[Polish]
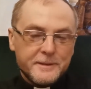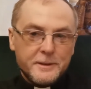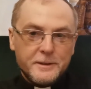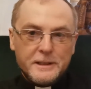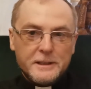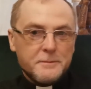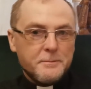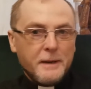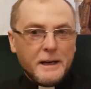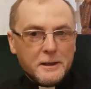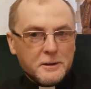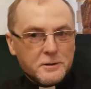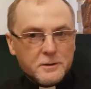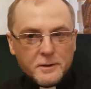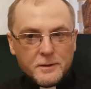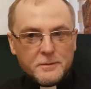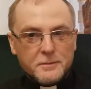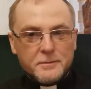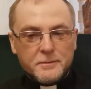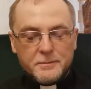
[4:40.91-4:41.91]
I ona jest
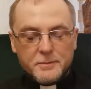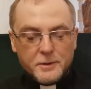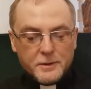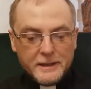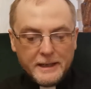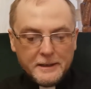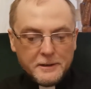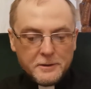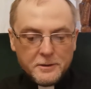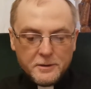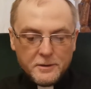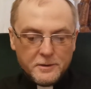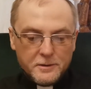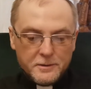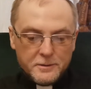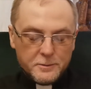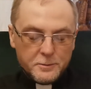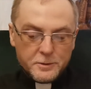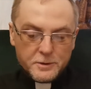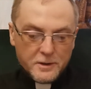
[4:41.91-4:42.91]
bardzo
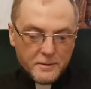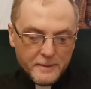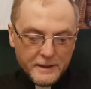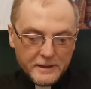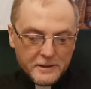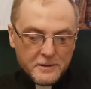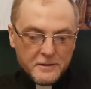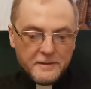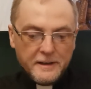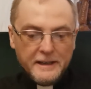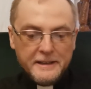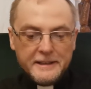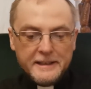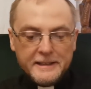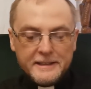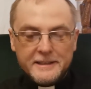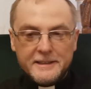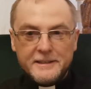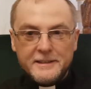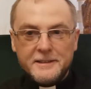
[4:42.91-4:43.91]
bogato już
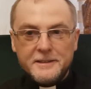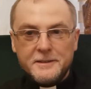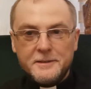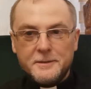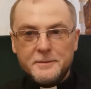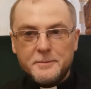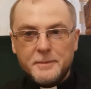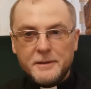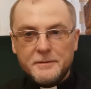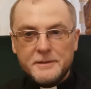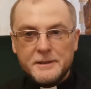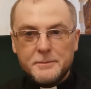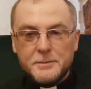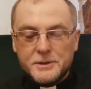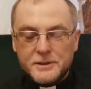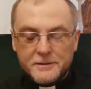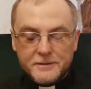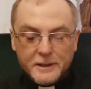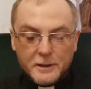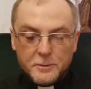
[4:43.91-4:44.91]
skomentowana i, i pewnie
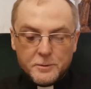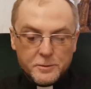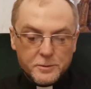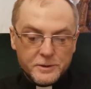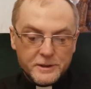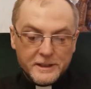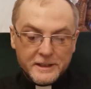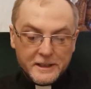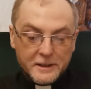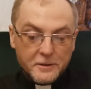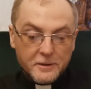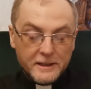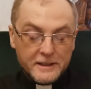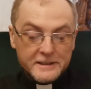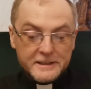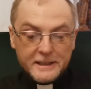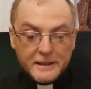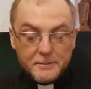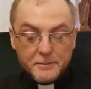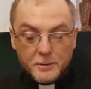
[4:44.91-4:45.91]
przy wielu różnych
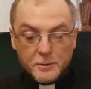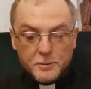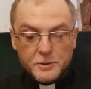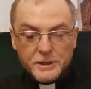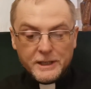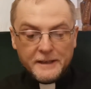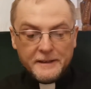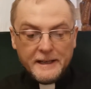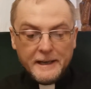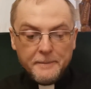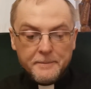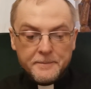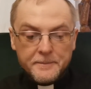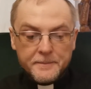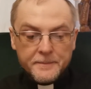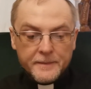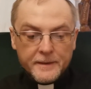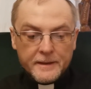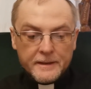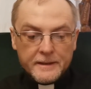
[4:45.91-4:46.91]
rekolekcjach poruszana.
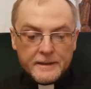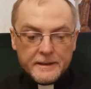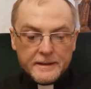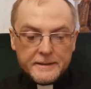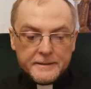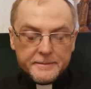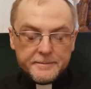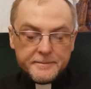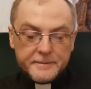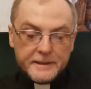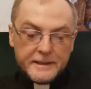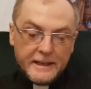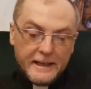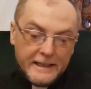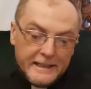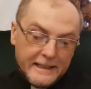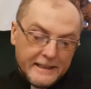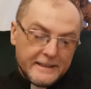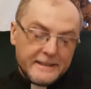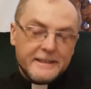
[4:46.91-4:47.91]

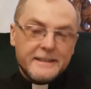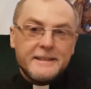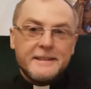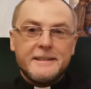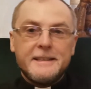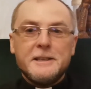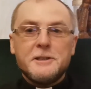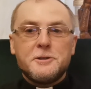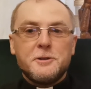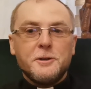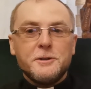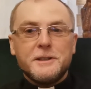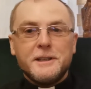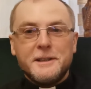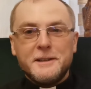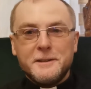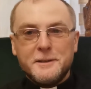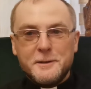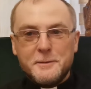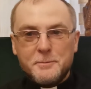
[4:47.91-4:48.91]
A ja też do
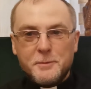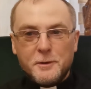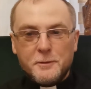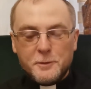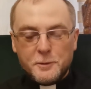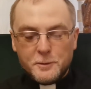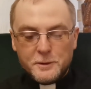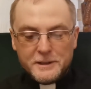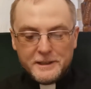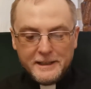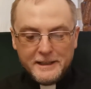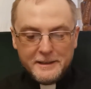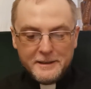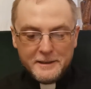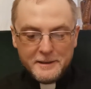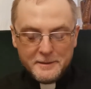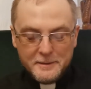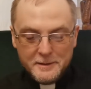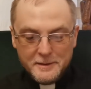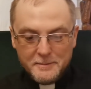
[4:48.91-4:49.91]
niej y, powrócę,
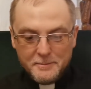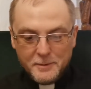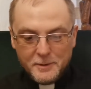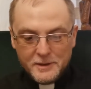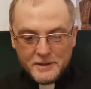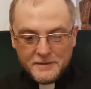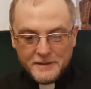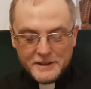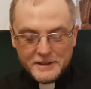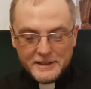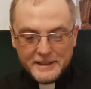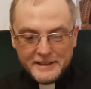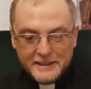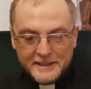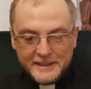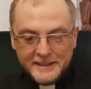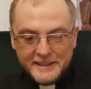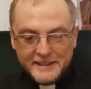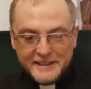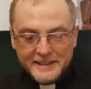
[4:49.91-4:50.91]
y, ponieważ na
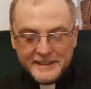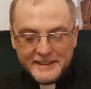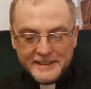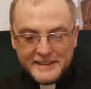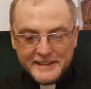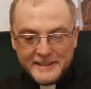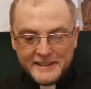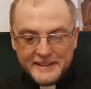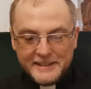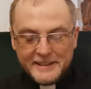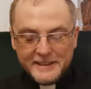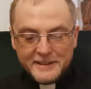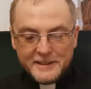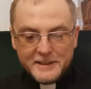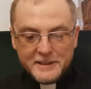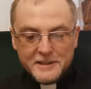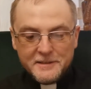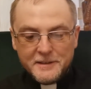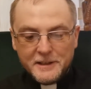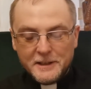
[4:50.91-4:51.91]
te, na
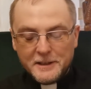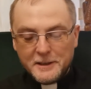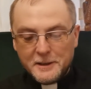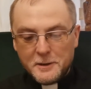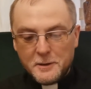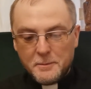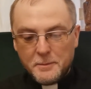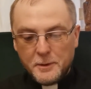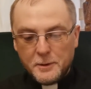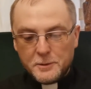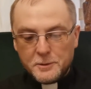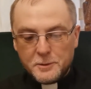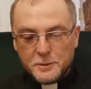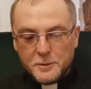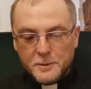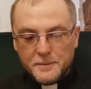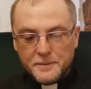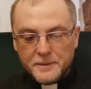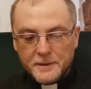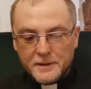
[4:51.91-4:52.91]
te dni Wielkiego
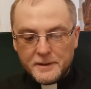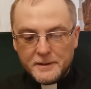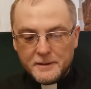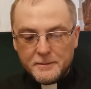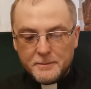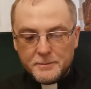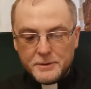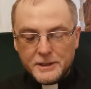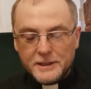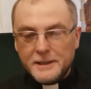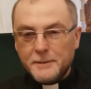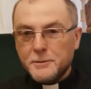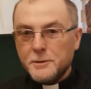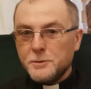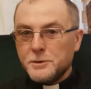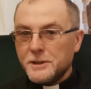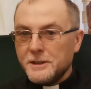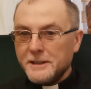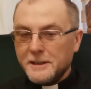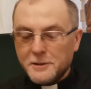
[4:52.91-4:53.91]
Postu przede
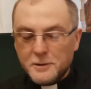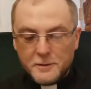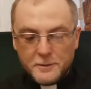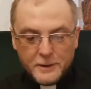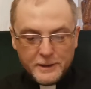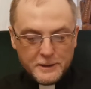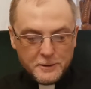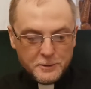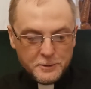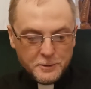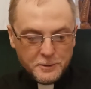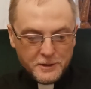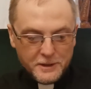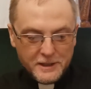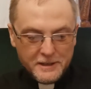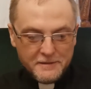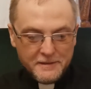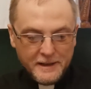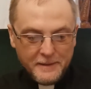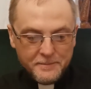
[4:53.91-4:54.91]
mną się na nowo jakoś
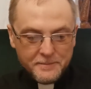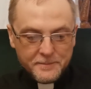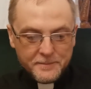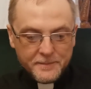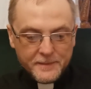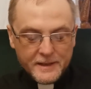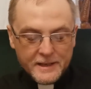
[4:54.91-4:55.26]
odkrywa